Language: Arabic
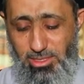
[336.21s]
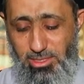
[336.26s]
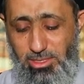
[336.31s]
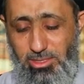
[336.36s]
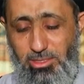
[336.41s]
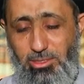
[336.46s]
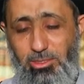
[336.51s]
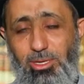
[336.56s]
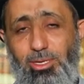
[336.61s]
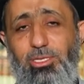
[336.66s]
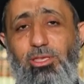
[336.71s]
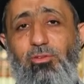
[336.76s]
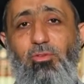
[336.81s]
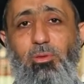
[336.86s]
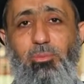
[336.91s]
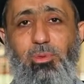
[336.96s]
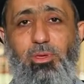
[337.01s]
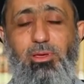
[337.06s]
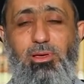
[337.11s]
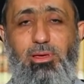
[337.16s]

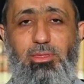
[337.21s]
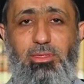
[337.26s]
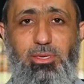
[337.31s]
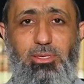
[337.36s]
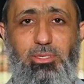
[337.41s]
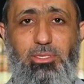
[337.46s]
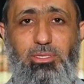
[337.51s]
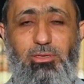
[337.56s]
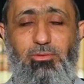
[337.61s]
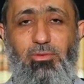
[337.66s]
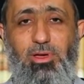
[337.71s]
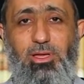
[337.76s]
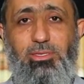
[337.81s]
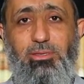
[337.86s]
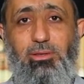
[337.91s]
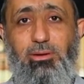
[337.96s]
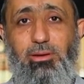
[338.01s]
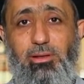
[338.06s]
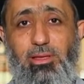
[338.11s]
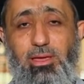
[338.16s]
اتصف بهذه
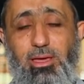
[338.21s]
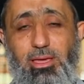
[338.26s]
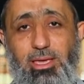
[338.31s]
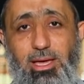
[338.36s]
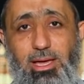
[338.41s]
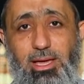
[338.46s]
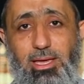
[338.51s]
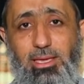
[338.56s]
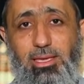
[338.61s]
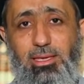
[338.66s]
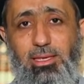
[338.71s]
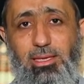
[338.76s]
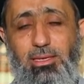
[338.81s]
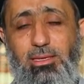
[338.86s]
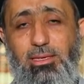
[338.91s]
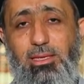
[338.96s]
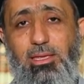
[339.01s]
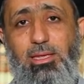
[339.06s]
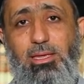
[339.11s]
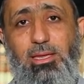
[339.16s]
الصفات الرائعة